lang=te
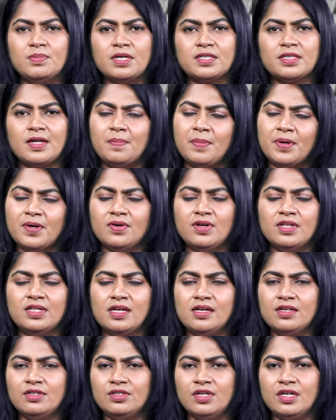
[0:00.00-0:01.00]
మాకు తప్పకుండా
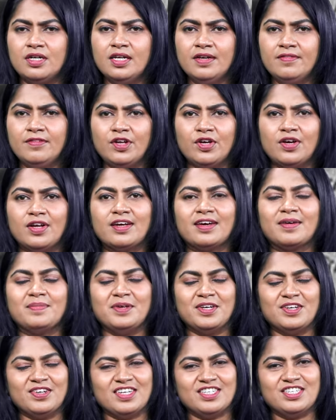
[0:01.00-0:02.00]
తెలియచేయండి ఈ వీడియో కనుక
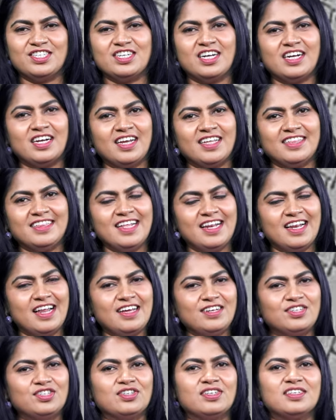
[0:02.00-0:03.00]
మీకు నచ్చినట్లయితే
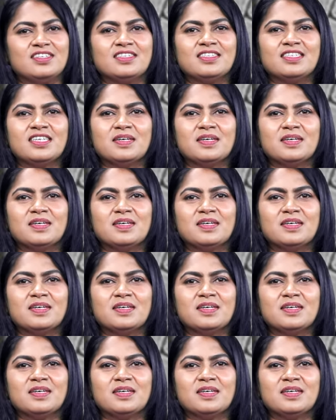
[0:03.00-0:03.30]
లైక్ షేర్ అండ్